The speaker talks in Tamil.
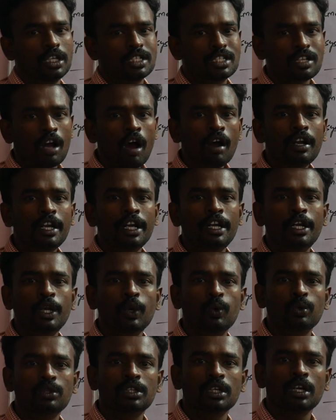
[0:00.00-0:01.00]
ஷார்ட்
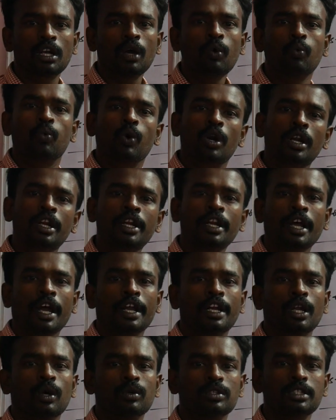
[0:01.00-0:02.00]
இன்ட்னு கொடுத்தீங்கன்னா ஒன்றுன்னு
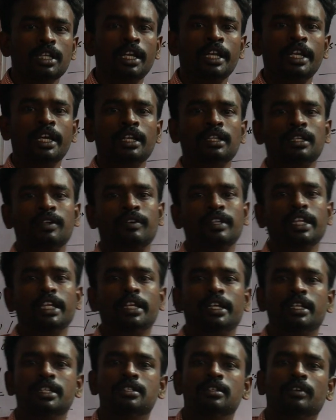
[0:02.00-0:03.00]
நைட் ஆகும் சில நேரத்தில் வந்து
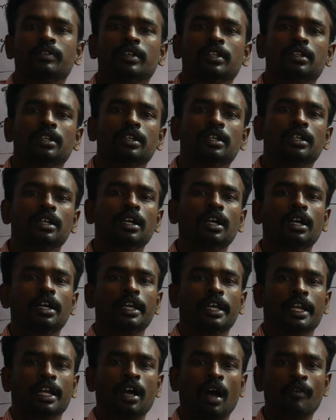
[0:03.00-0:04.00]
இன்டீஜர் வந்து
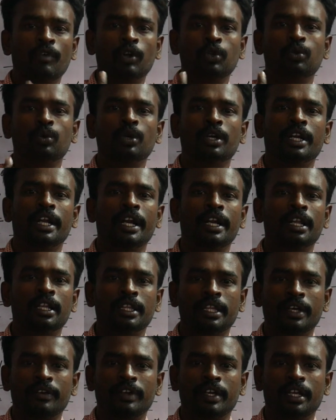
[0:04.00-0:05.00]
எனக்கு அவ்வளோ தூரம் டேட்டா
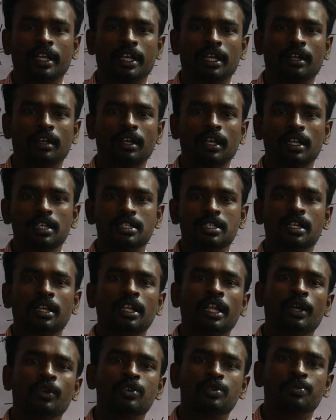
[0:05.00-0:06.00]
தேவையில்லை
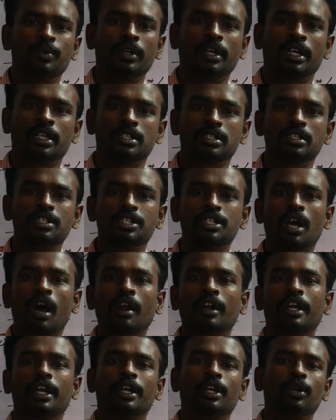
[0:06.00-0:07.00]
சின்னதாக யூஸ் பண்ண நினச்சேன்னா
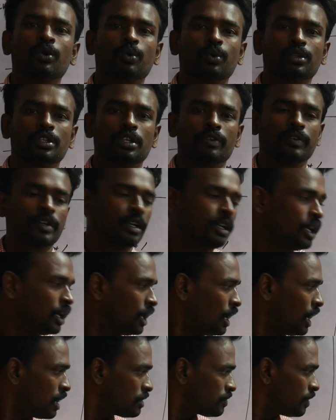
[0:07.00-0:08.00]
ஷார்ட் இன்ட்னு கொடுத்துருவேன்
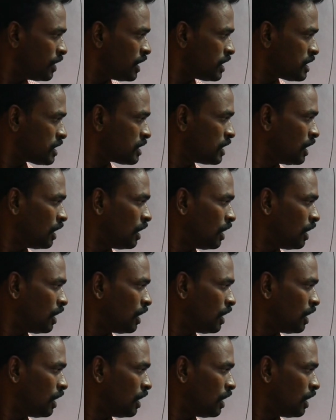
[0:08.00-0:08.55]
அஸ் வெல் அஸ்